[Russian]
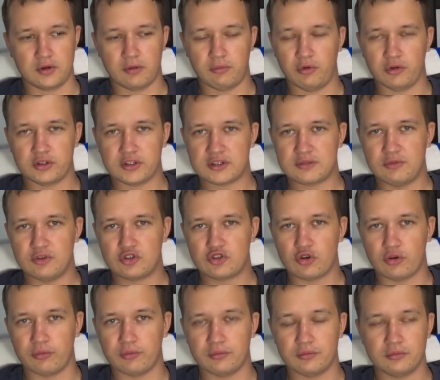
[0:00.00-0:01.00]
работы с
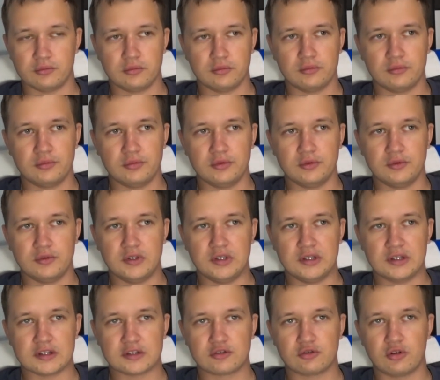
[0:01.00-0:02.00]
мячом не
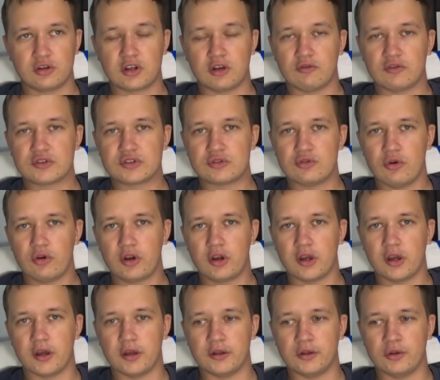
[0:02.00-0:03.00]
настолько
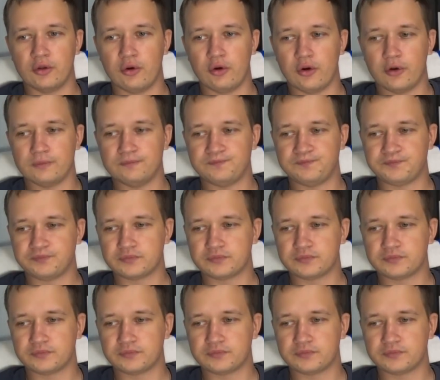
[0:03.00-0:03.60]
высокая, но